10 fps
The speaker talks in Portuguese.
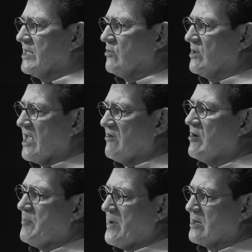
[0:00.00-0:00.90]
e o
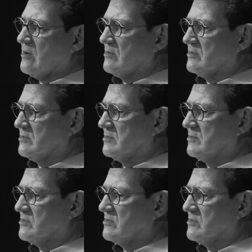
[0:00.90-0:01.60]
leva para um,